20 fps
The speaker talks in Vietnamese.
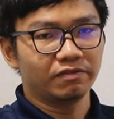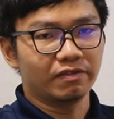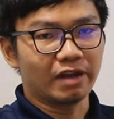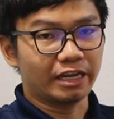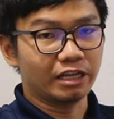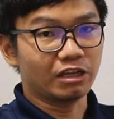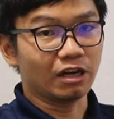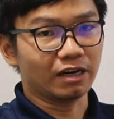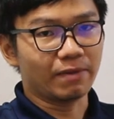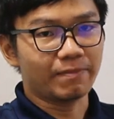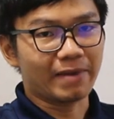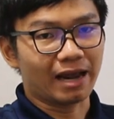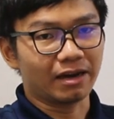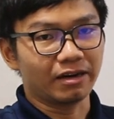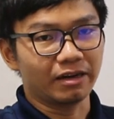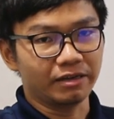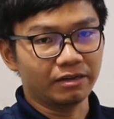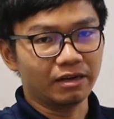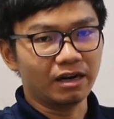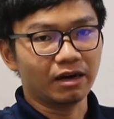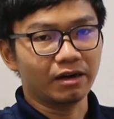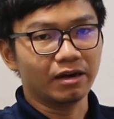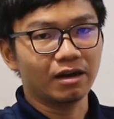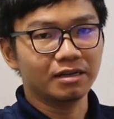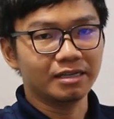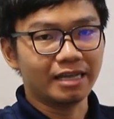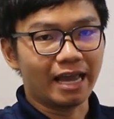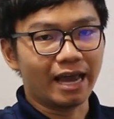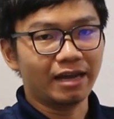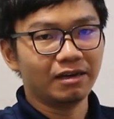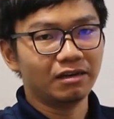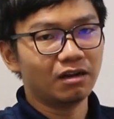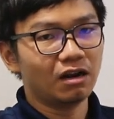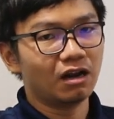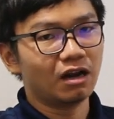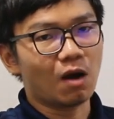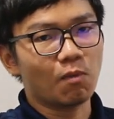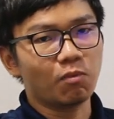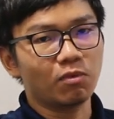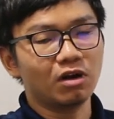về kỹ thuật lắp đặt thì rất là đơn giản
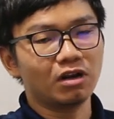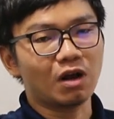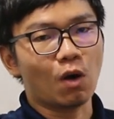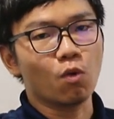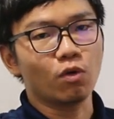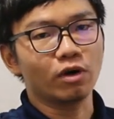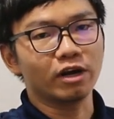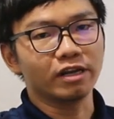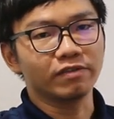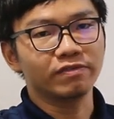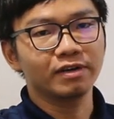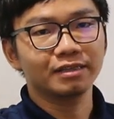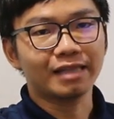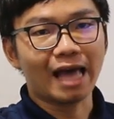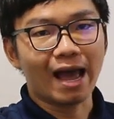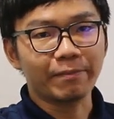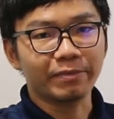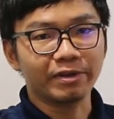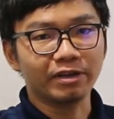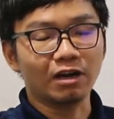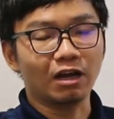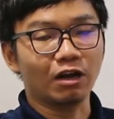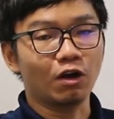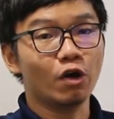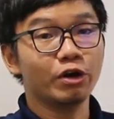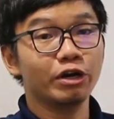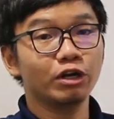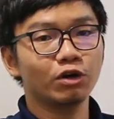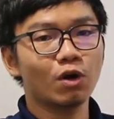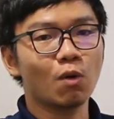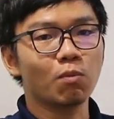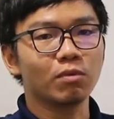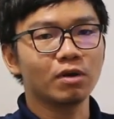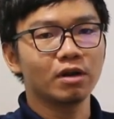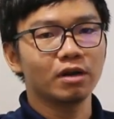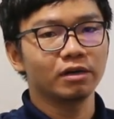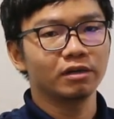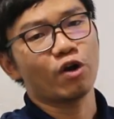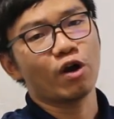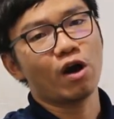nó không có cầu kỳ phức tạp như là ngói nước nung
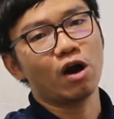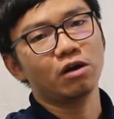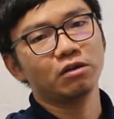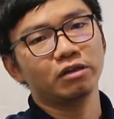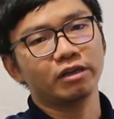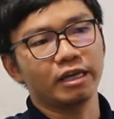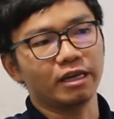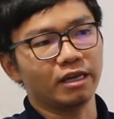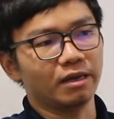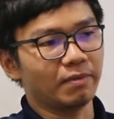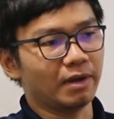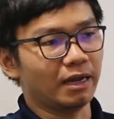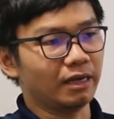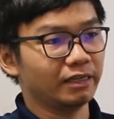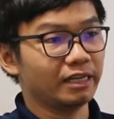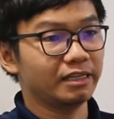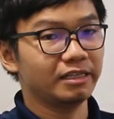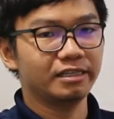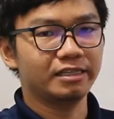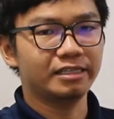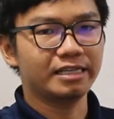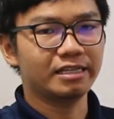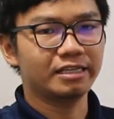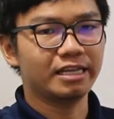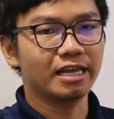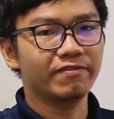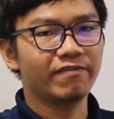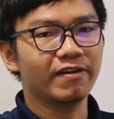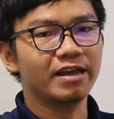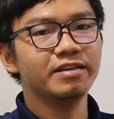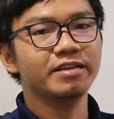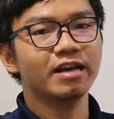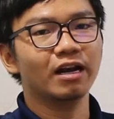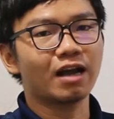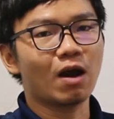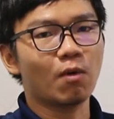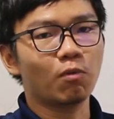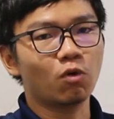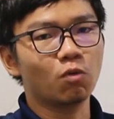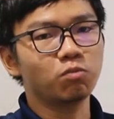do đó khi mà cái chi phí
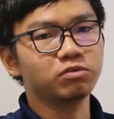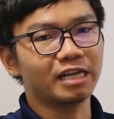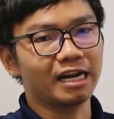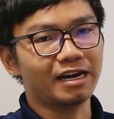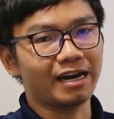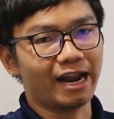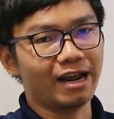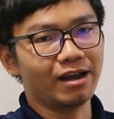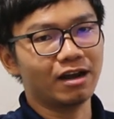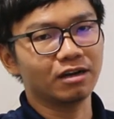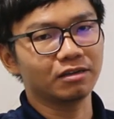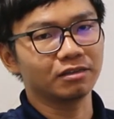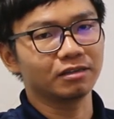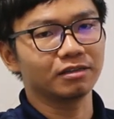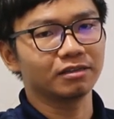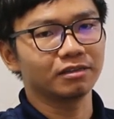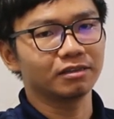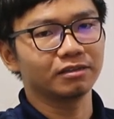nhân công cũng sẽ rẻ hơn